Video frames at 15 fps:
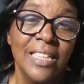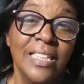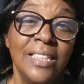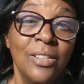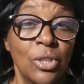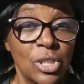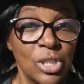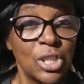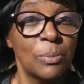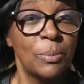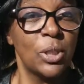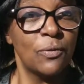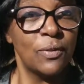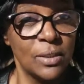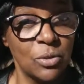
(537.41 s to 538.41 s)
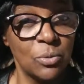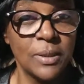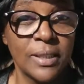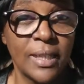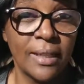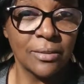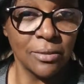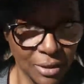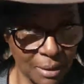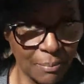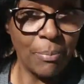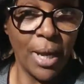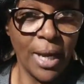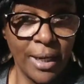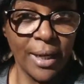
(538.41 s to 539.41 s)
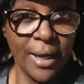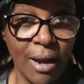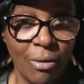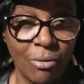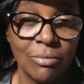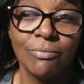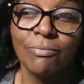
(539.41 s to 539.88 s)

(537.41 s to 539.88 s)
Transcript: E hoje a gente aprendeu a fazer substrato, que é bem legal